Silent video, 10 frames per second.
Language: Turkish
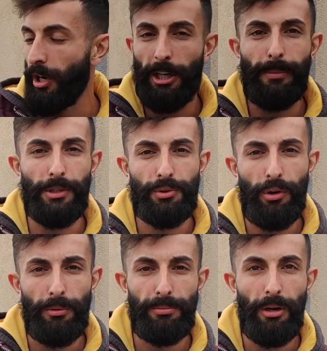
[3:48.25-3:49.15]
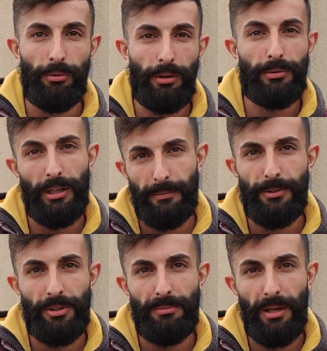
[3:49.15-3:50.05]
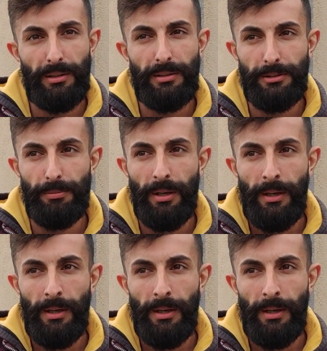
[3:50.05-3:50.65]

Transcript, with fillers: karabaş koy bilmem ulan karabaşın erkek ismi.